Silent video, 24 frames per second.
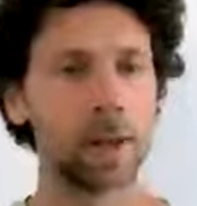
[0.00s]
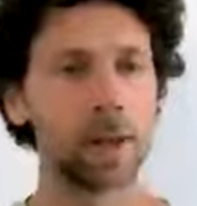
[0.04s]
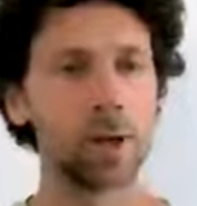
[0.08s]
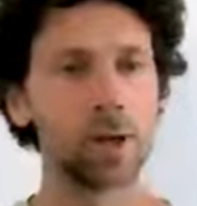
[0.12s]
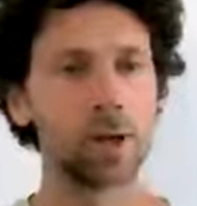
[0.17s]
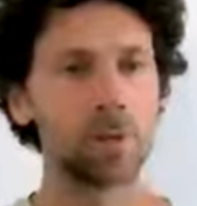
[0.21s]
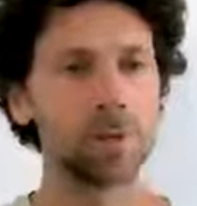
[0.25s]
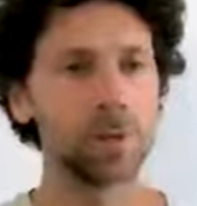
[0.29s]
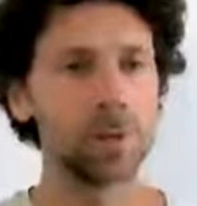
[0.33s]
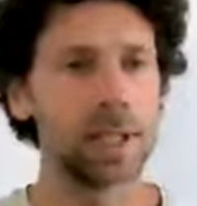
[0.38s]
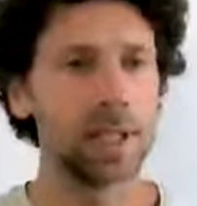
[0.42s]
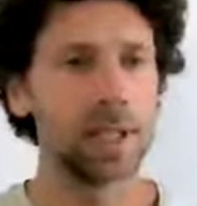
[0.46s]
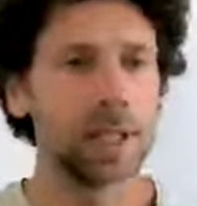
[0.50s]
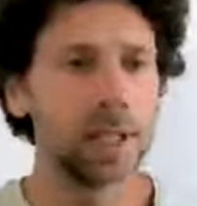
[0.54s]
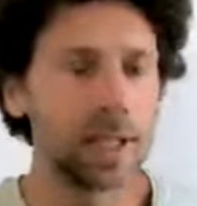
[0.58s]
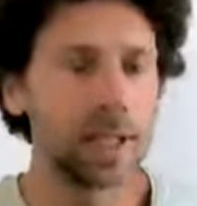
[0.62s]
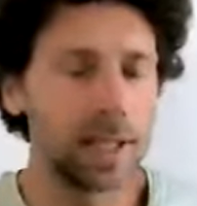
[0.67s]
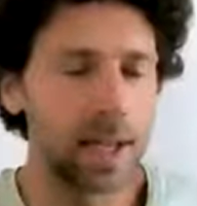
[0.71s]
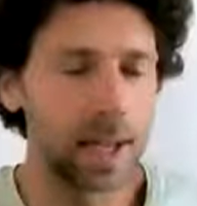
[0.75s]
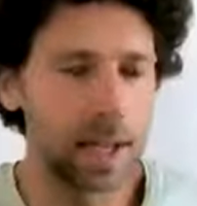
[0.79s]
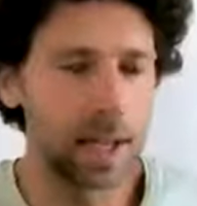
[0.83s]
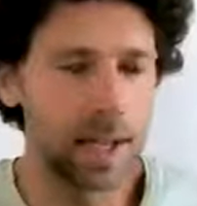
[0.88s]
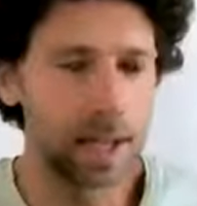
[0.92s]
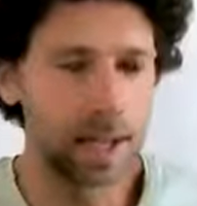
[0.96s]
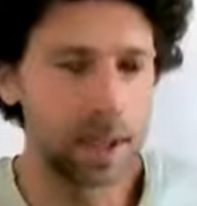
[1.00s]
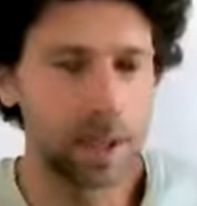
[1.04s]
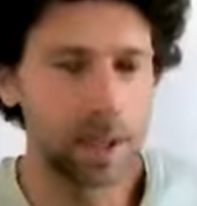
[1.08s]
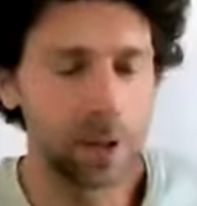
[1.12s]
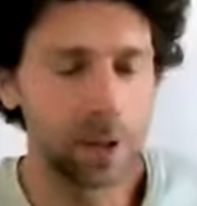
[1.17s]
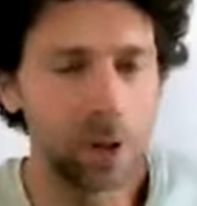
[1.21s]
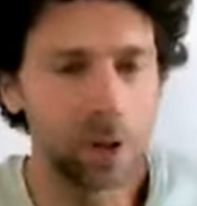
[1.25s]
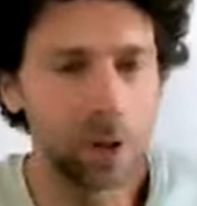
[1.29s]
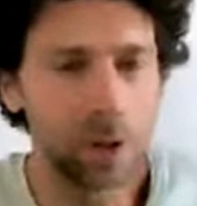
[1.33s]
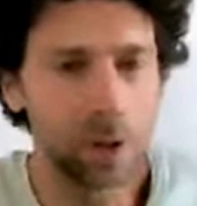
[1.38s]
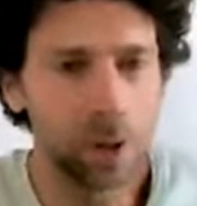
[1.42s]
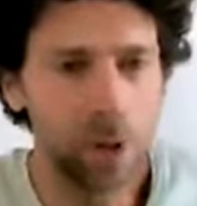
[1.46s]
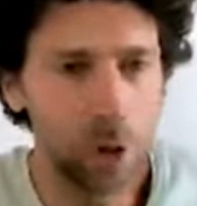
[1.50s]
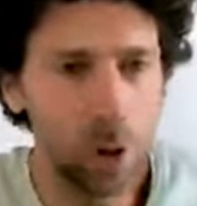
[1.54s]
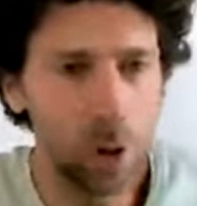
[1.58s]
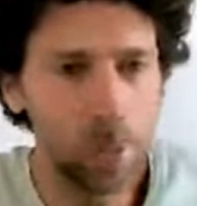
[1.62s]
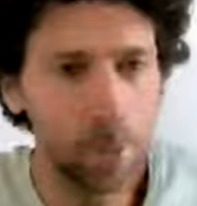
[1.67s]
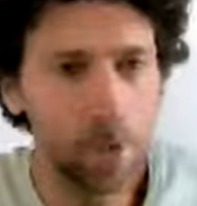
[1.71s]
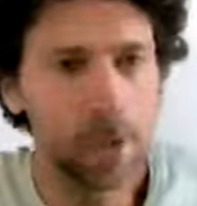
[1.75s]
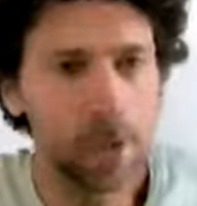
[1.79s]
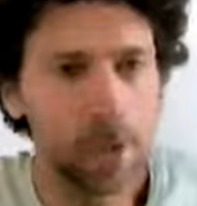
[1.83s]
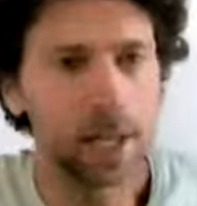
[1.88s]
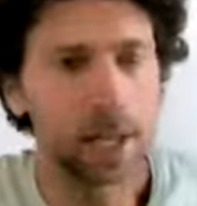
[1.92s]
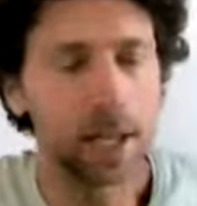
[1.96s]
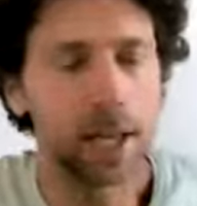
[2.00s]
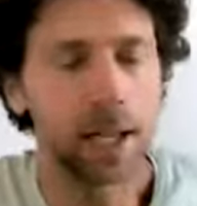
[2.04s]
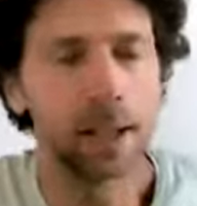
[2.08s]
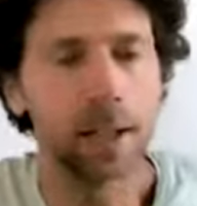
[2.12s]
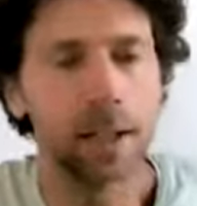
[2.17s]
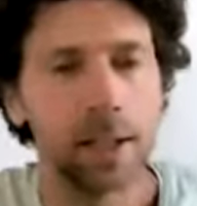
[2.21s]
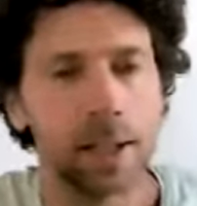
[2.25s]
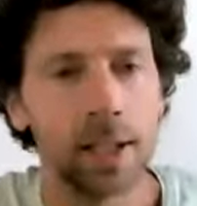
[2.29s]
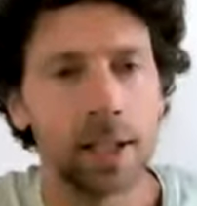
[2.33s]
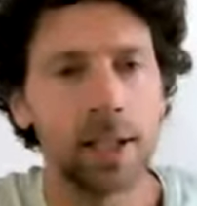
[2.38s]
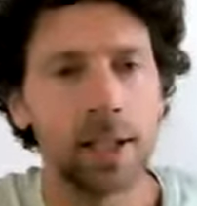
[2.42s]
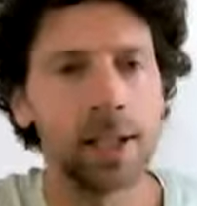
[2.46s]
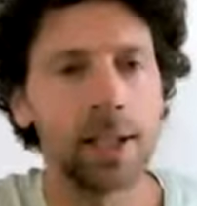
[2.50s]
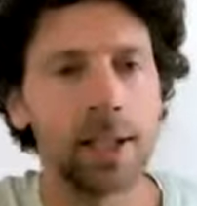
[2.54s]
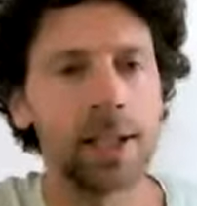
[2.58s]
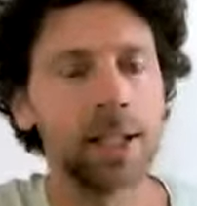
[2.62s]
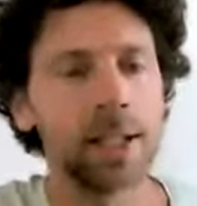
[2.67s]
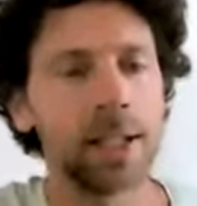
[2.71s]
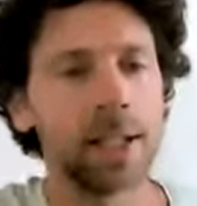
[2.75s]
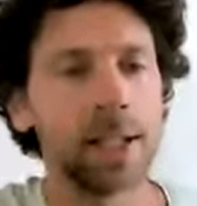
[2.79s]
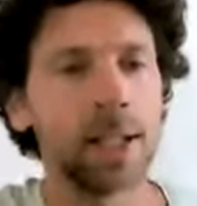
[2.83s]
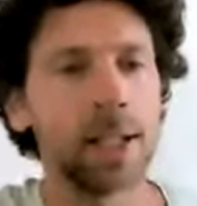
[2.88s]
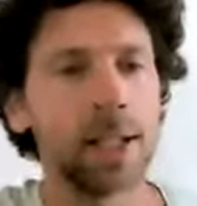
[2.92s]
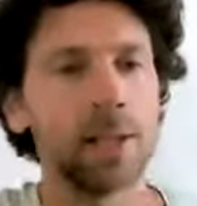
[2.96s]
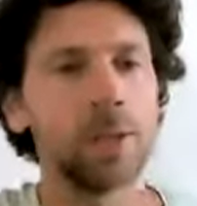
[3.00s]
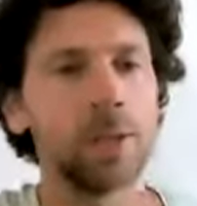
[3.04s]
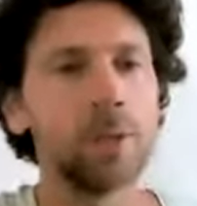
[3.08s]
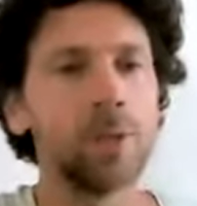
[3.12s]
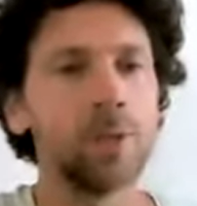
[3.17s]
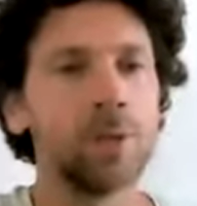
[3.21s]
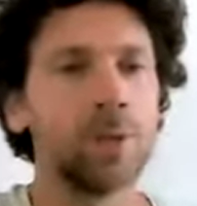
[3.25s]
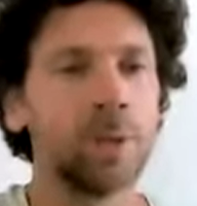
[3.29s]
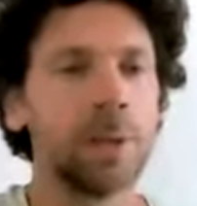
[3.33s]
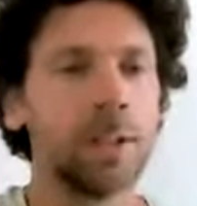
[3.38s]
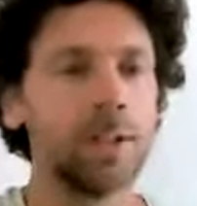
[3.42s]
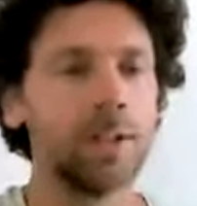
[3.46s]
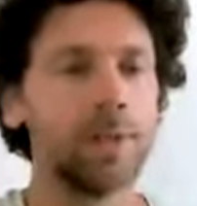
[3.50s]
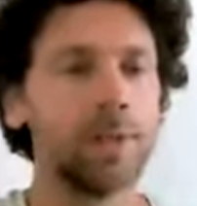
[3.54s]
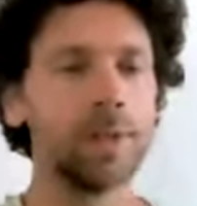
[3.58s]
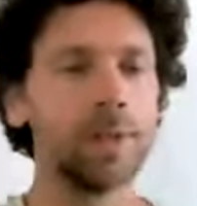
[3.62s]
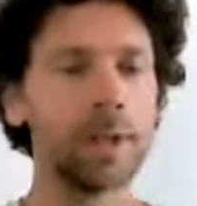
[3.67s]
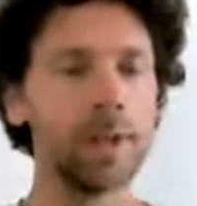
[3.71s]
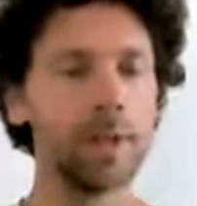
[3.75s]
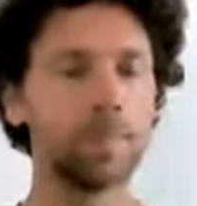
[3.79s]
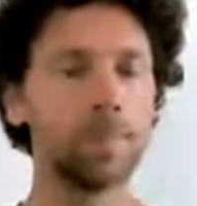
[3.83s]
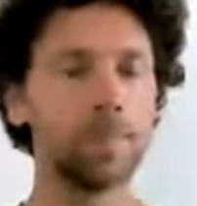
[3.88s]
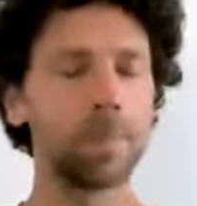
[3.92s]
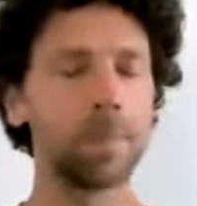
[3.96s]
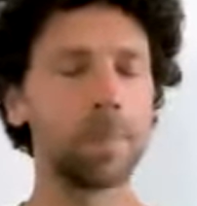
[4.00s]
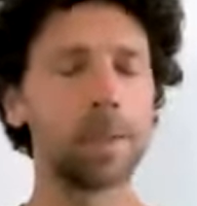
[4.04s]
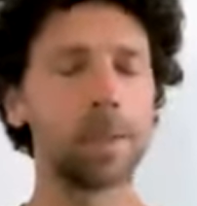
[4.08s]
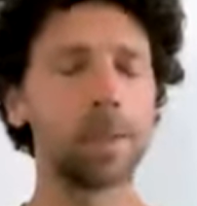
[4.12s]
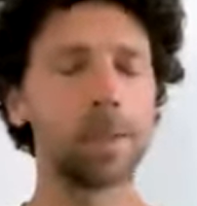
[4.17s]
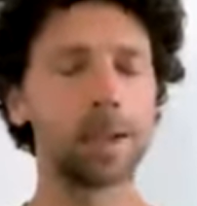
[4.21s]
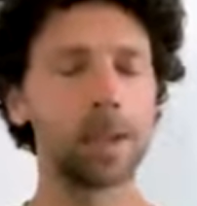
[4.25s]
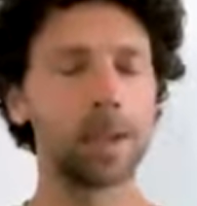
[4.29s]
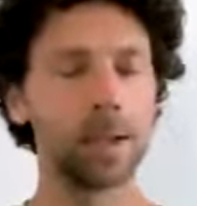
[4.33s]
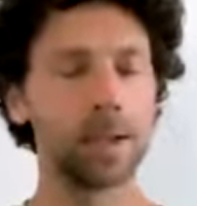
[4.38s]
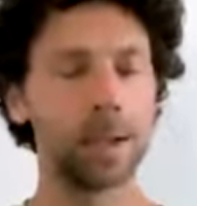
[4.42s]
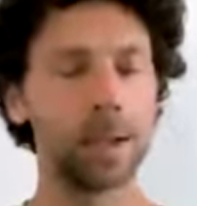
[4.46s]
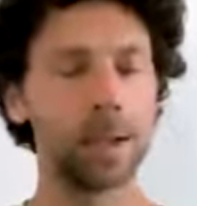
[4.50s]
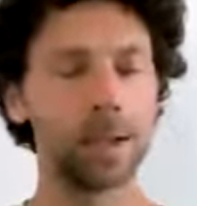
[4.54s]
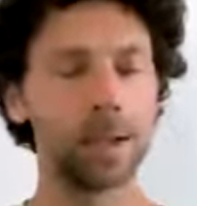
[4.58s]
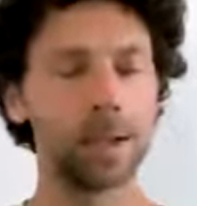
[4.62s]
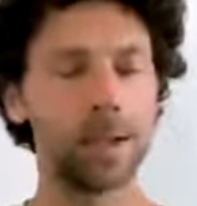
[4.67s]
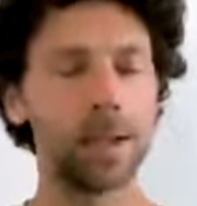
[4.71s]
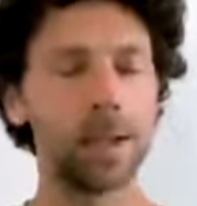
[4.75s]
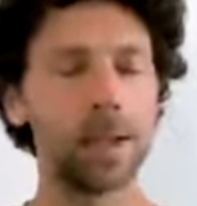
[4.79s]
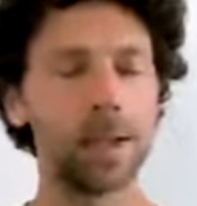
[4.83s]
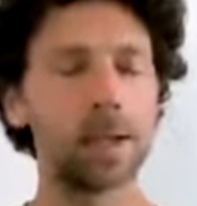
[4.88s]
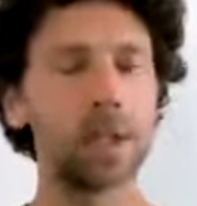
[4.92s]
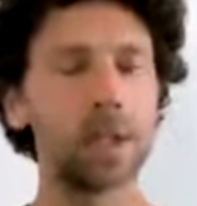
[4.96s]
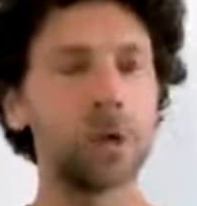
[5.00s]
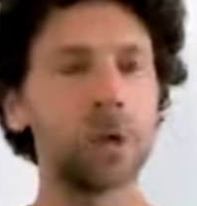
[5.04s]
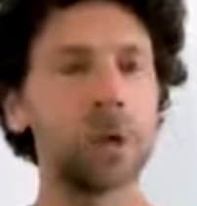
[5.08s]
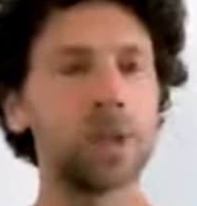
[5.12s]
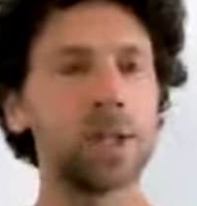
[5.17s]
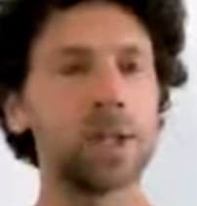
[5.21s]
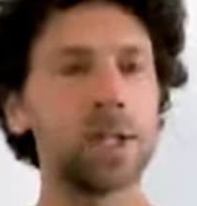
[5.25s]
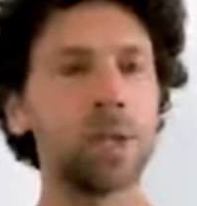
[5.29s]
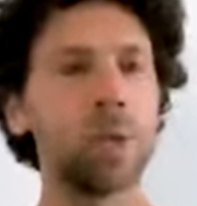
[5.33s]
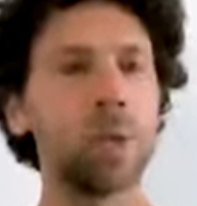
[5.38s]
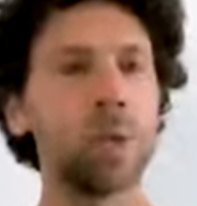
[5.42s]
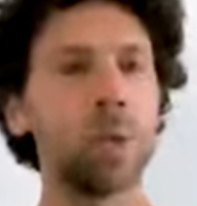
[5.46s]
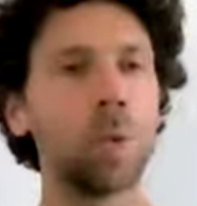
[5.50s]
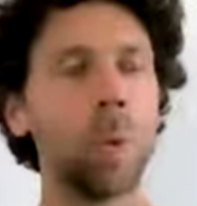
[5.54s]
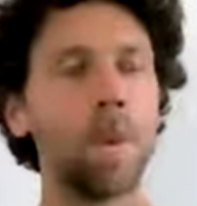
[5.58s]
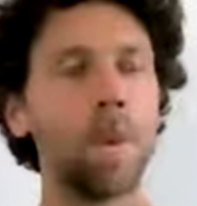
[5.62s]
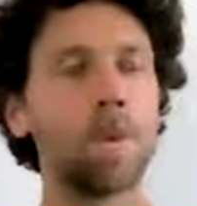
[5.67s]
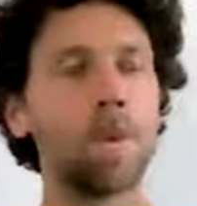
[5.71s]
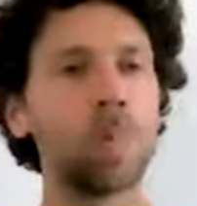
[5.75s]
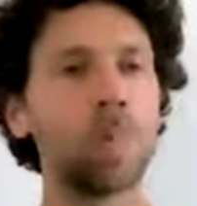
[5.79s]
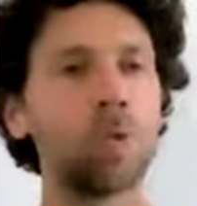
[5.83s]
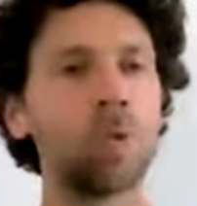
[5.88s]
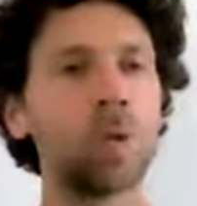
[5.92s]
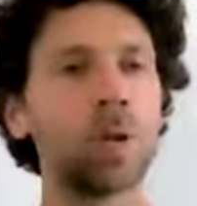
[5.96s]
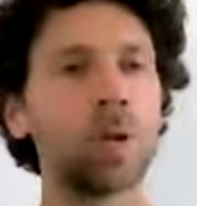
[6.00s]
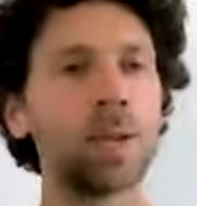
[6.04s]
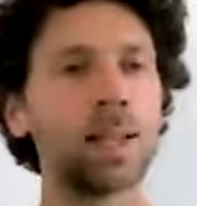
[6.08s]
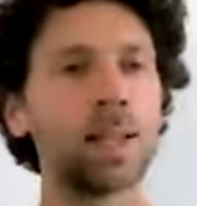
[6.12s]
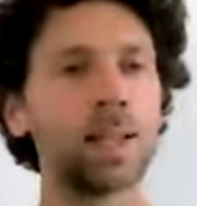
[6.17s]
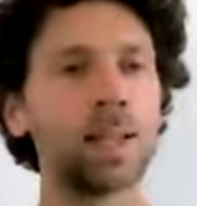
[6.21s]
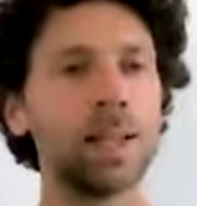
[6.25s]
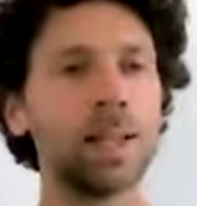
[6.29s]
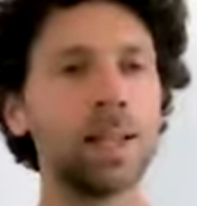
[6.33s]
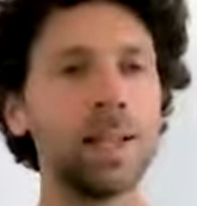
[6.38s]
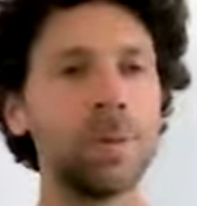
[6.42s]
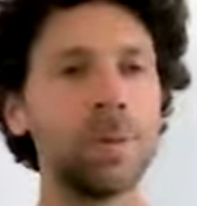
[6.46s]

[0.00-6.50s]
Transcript: Je vous lis ce texte de Swami Kriyananda tiré de son livre L'intuition pour les